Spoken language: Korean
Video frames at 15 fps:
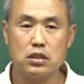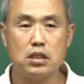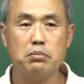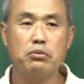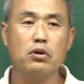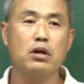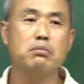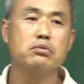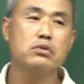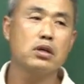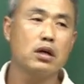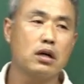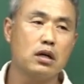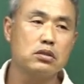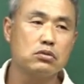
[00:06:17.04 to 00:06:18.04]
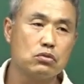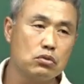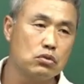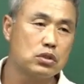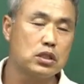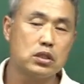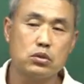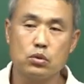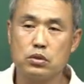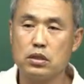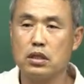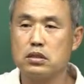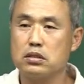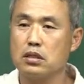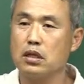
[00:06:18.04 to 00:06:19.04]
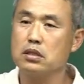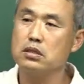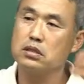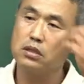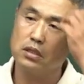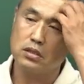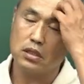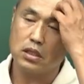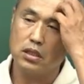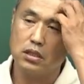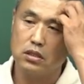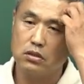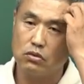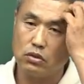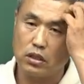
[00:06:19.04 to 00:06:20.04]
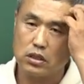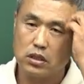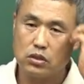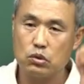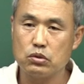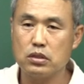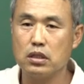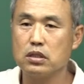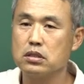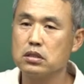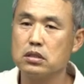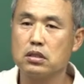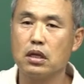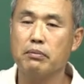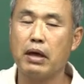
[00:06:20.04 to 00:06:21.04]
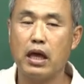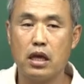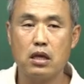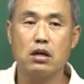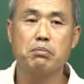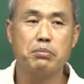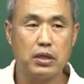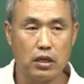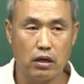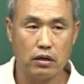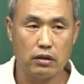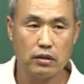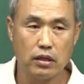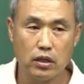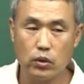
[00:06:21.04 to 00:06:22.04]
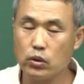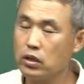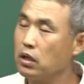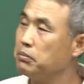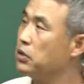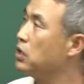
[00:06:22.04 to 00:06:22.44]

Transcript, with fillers: 12월부터 해가지고 기초 GS라든지 이제 기득을 위한 기초 GS, 그 다음에 A형, B형, 이렇게 됩니다.